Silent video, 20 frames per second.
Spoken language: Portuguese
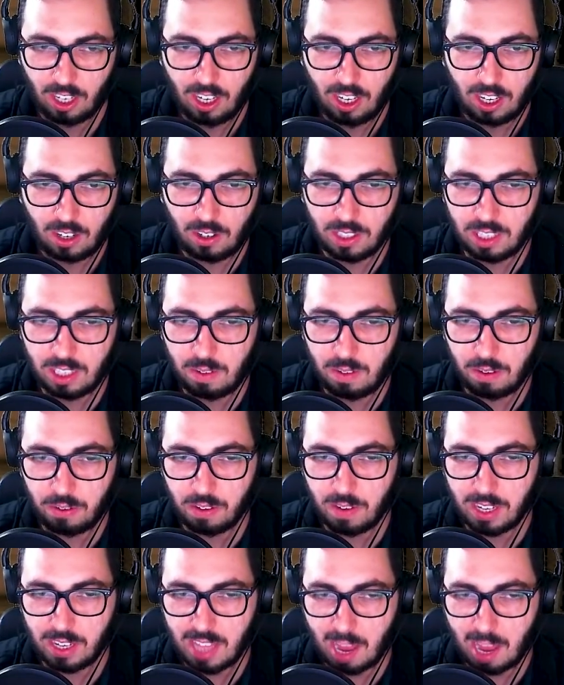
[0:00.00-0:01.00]
Inclusive, eu fui
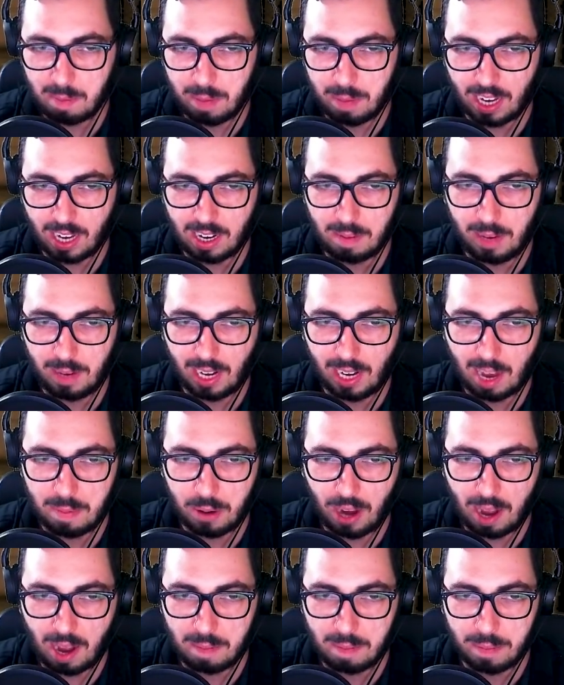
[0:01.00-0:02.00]
vender a placa-mãe lá pro
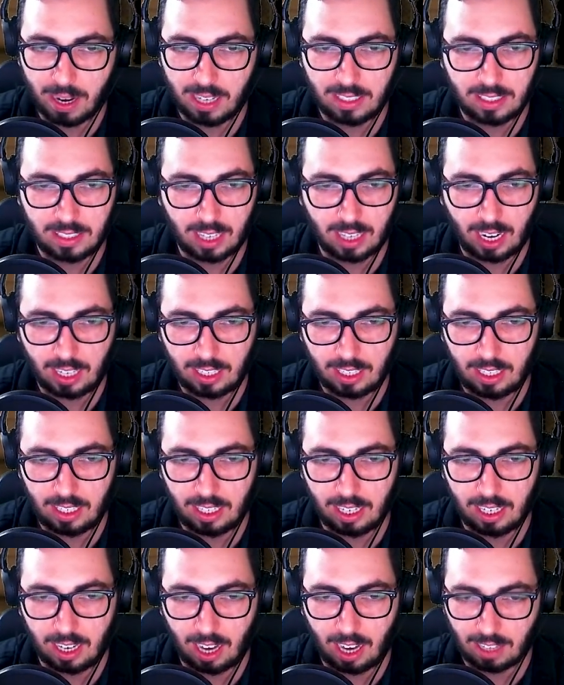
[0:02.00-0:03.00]
rapaz. Será
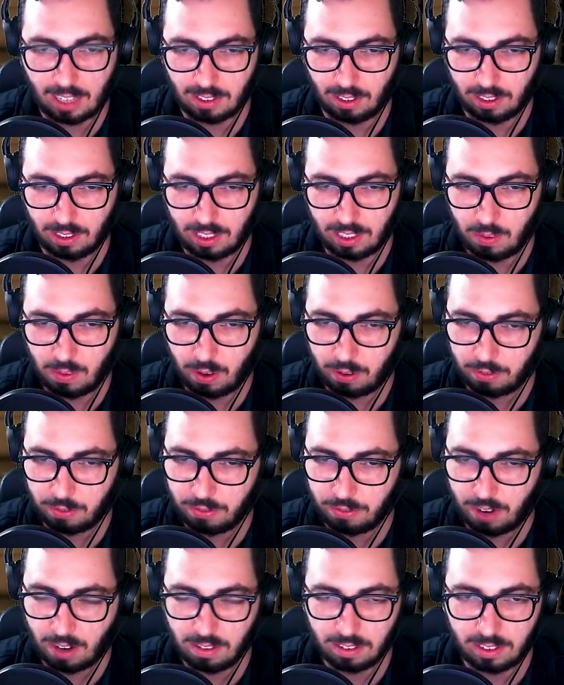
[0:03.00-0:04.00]
que as notas não eram
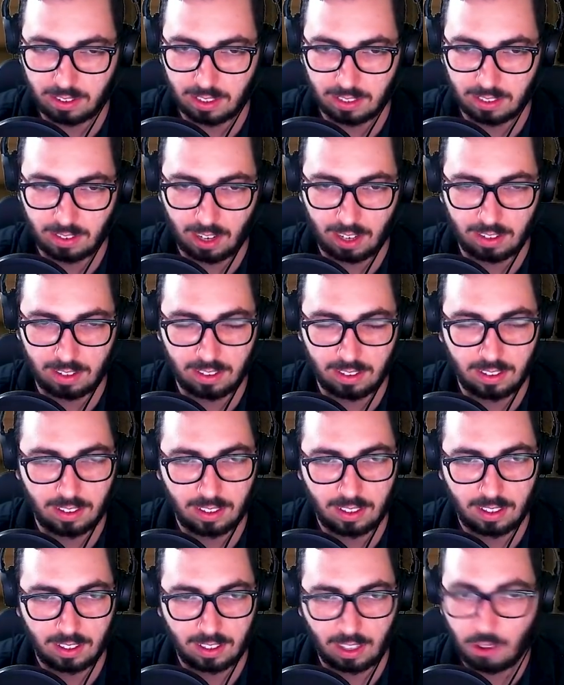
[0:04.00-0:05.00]
falsas, velho?
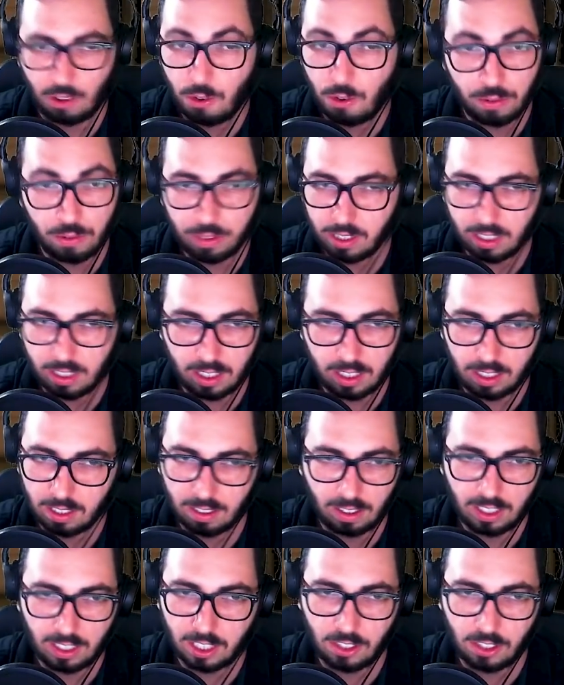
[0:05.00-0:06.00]
Nem conferi.
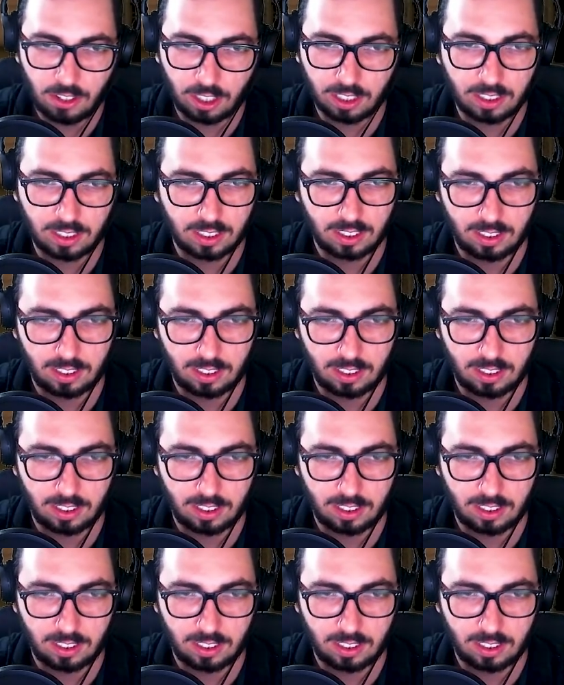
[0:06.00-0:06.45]
Olha que idiota.